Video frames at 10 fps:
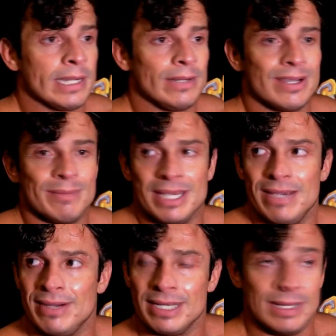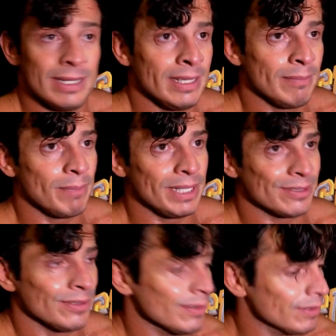creo que me llevan en,
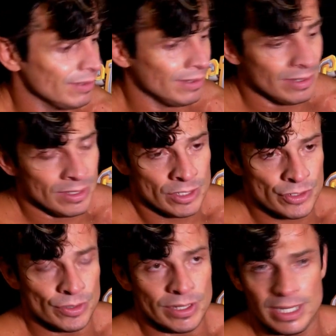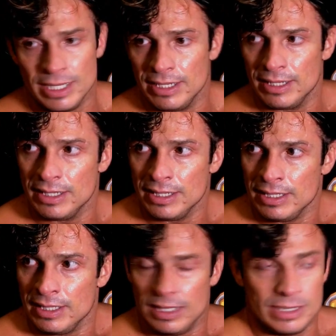peso. Shocker,
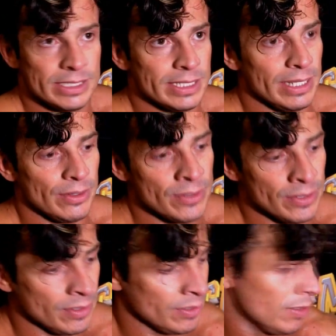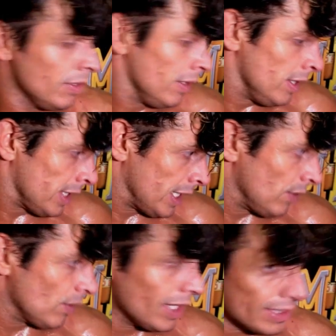hechicero, negro